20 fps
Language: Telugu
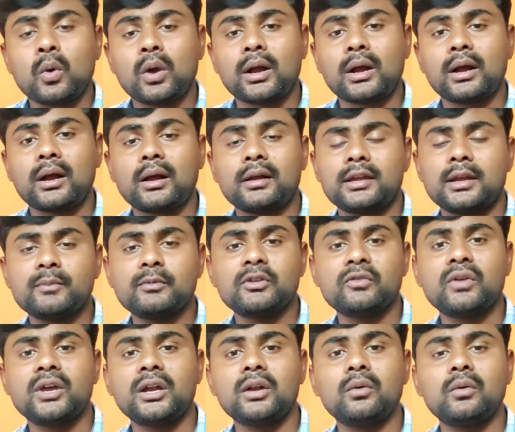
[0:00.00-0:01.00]
ఒక
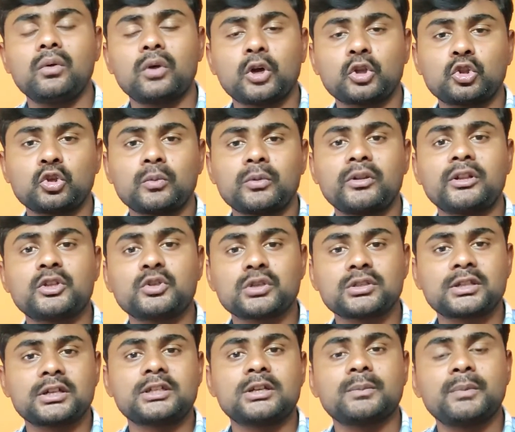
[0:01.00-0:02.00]
ఎనిమిది వేలు ఒక తొమ్మిది వేలు
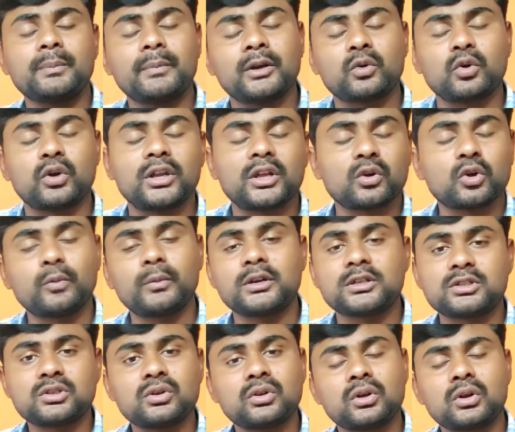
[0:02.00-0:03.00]
తీసుకొస్తారని చెప్పి మనకు కొన్ని
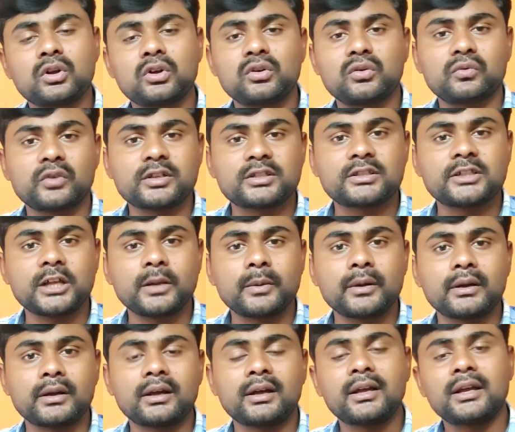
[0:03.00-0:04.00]
రూమర్స్ వస్తున్నాయి
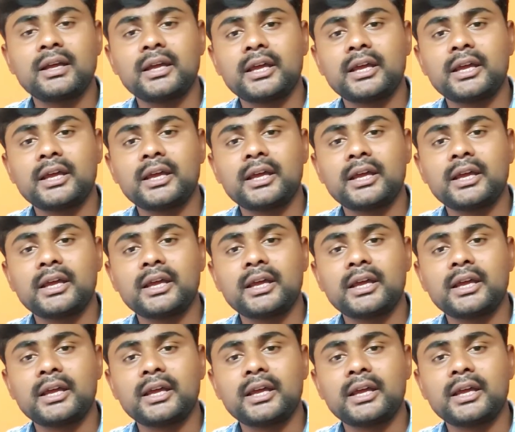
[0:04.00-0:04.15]
అనమాట